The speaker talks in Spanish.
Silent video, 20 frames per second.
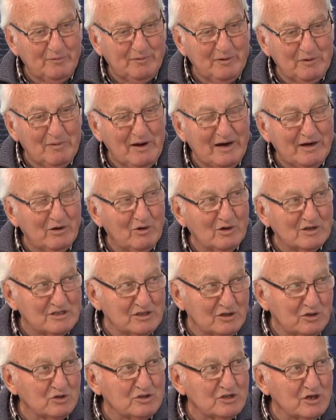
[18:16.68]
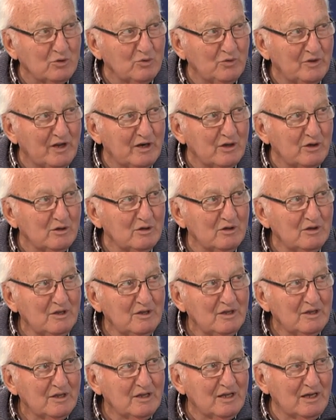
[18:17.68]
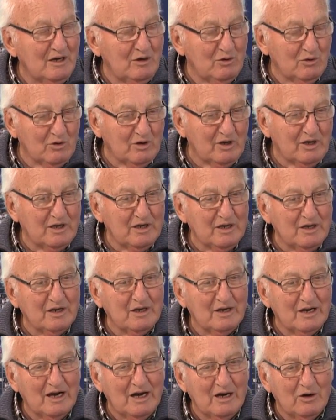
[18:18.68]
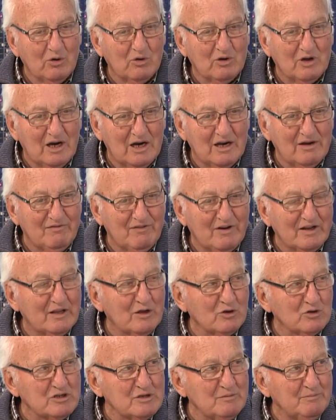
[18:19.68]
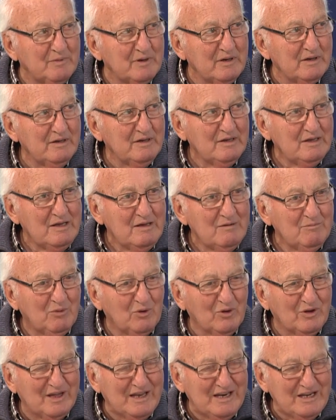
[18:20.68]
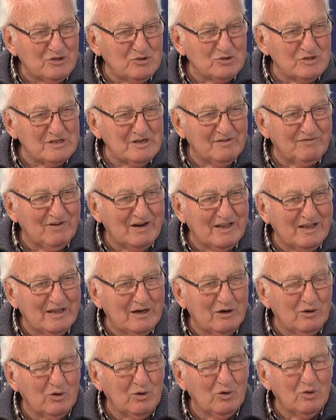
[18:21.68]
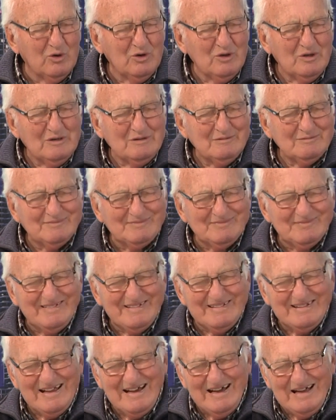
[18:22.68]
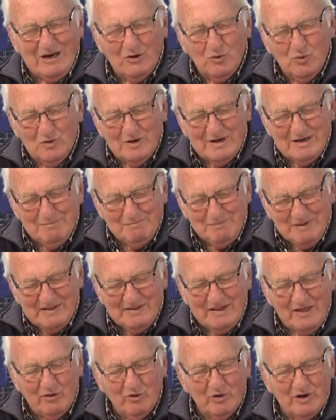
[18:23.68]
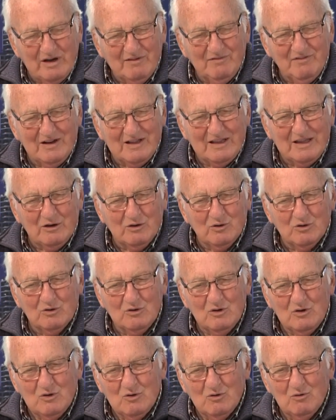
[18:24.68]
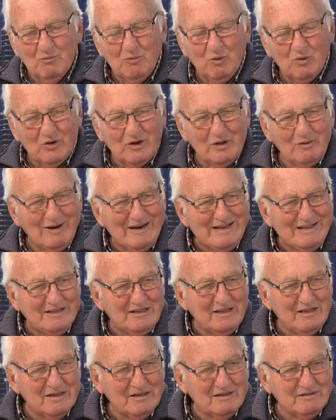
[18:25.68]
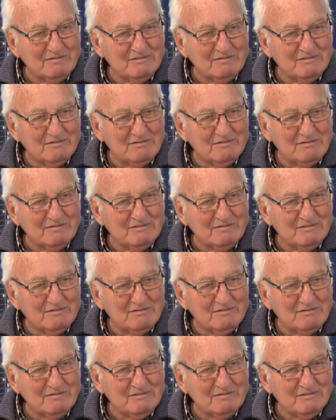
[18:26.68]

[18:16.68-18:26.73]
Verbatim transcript: primario al sector secundario, mm. que es lo que a Lorca le ha faltado siempre, porque en eso sí ha faltado mm, emprendedores, ha faltado un poco de valentía,